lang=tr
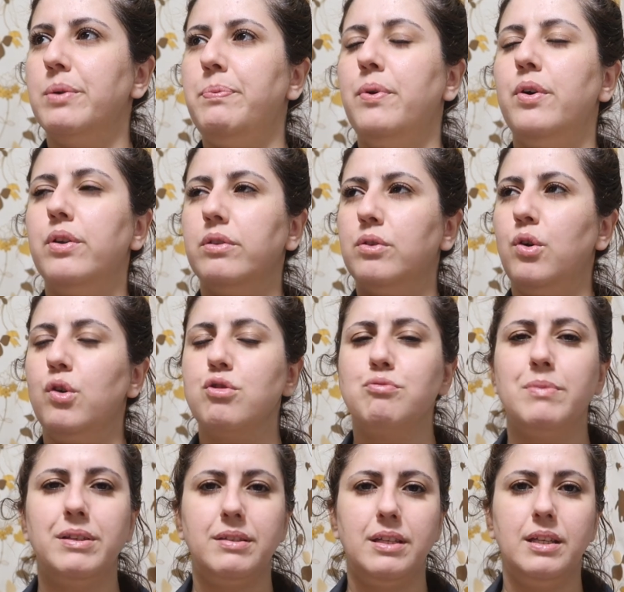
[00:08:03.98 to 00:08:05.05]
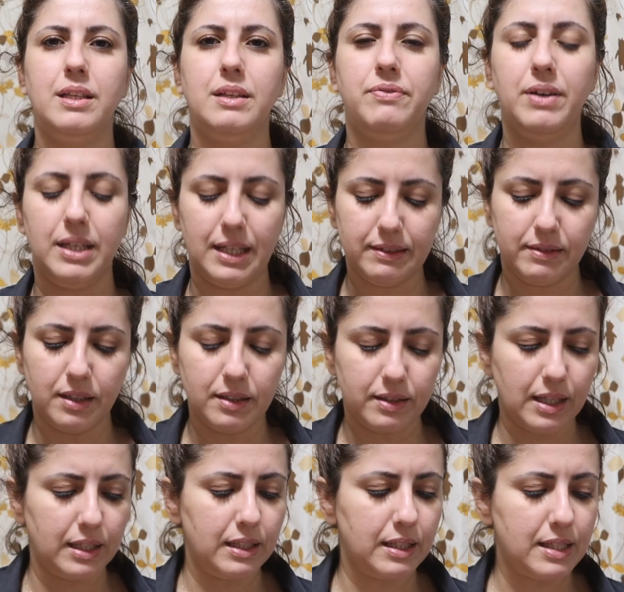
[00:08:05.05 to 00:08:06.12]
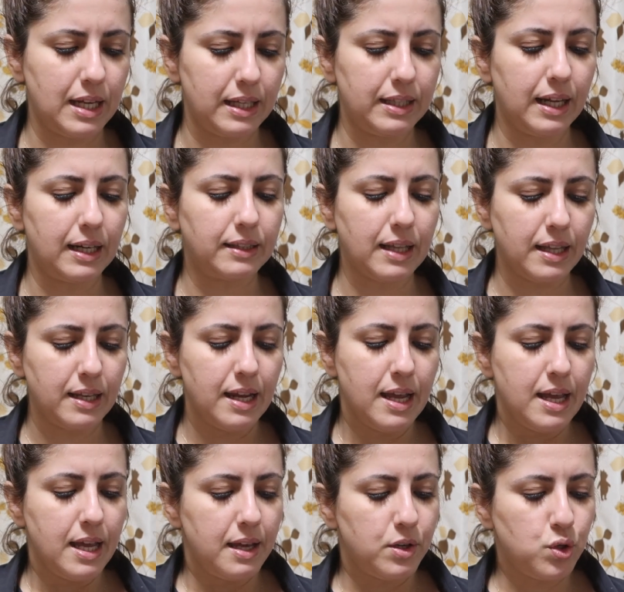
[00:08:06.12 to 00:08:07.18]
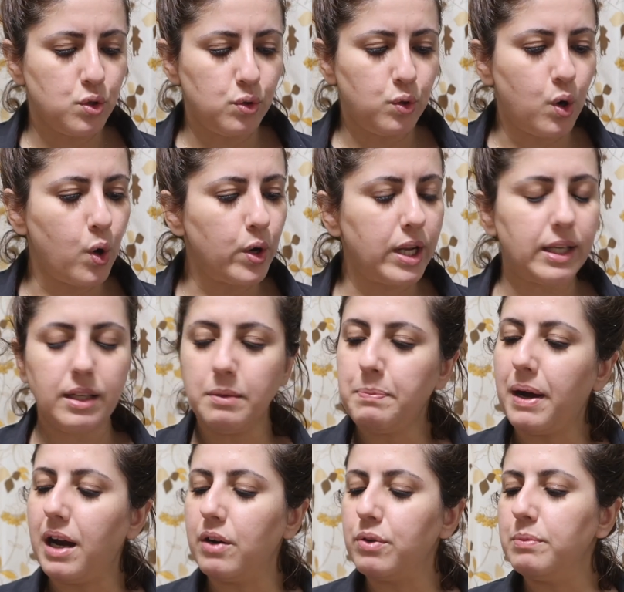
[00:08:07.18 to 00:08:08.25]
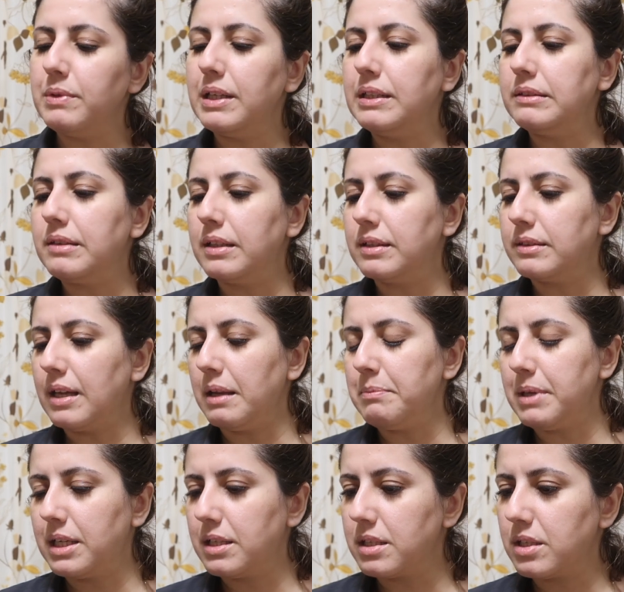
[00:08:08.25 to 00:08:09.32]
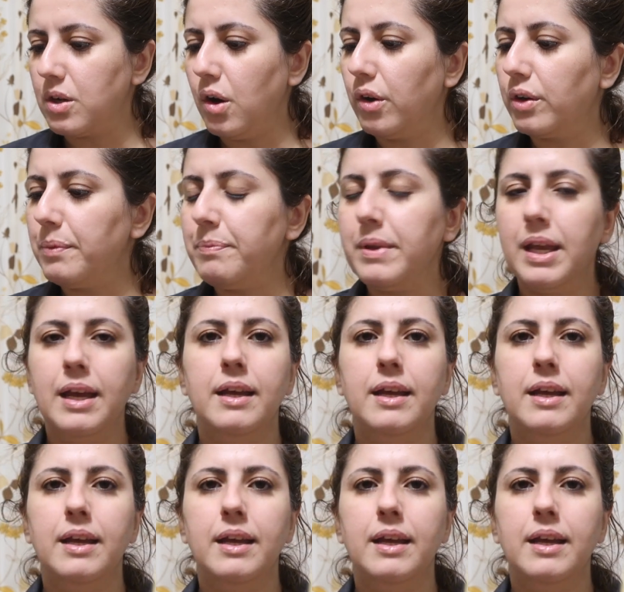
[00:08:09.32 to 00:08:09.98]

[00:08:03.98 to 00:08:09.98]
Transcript: Japon kozmetiğini falan tanıtan insanlardan şu Kore'nin parfümlerini tanıtan bir kız gördüm.